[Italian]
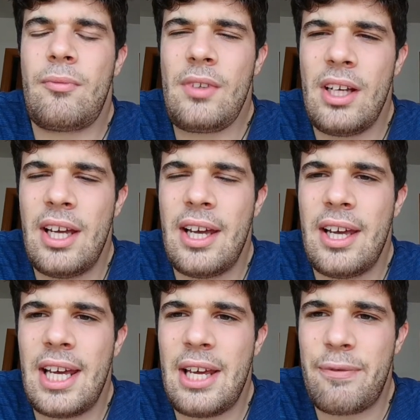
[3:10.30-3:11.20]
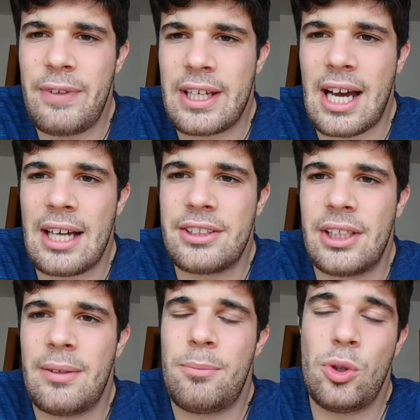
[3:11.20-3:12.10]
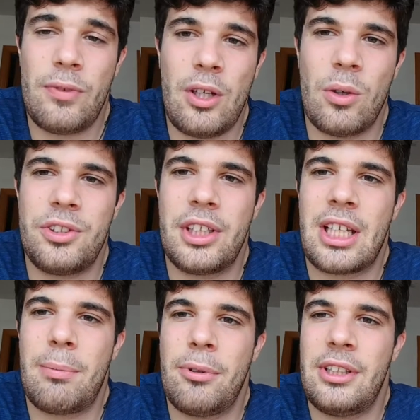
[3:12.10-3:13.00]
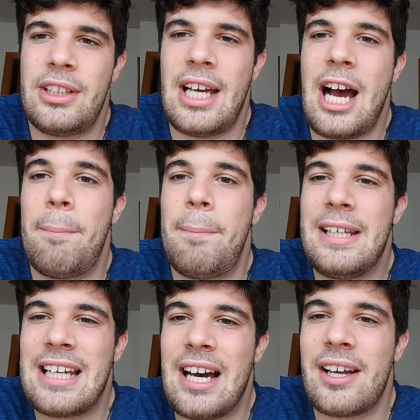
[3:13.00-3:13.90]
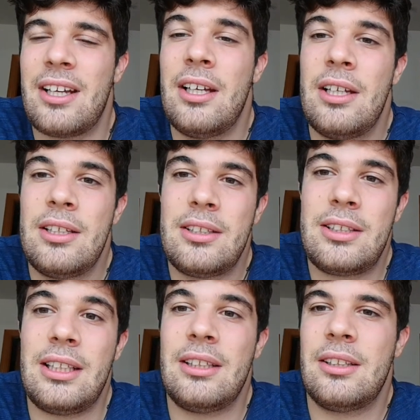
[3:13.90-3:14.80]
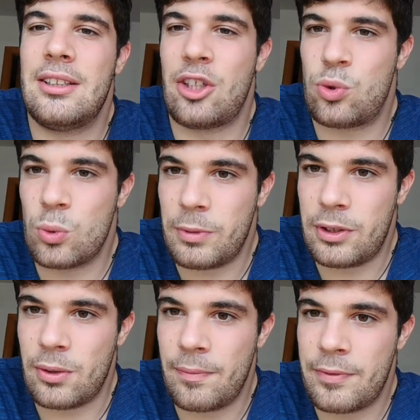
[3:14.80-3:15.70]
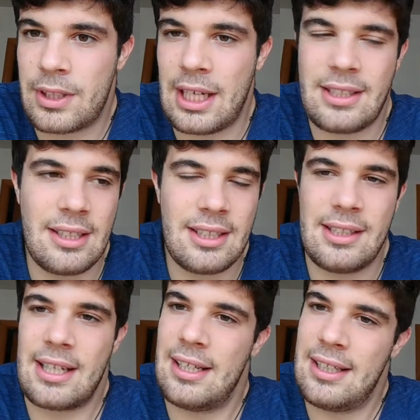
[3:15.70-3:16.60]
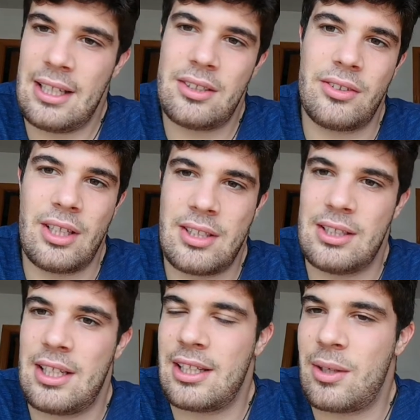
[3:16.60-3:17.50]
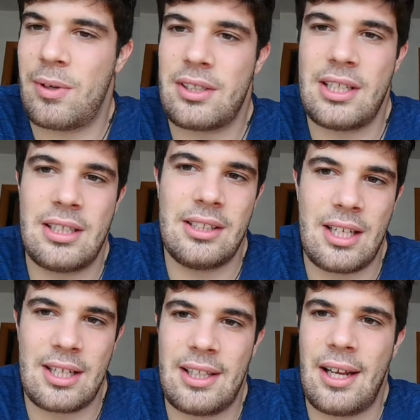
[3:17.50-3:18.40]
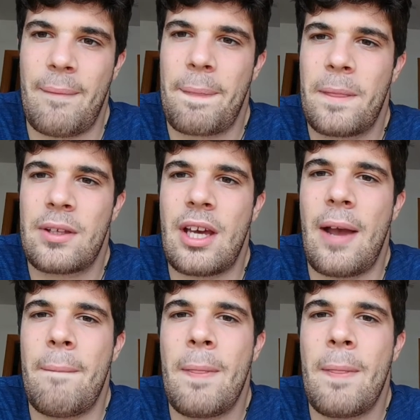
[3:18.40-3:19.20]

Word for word: eh, efficace, più veloce che potete applicare sì da subito, ok? Senza andare all'estero, senza andare di qua, senza andare di là, ok?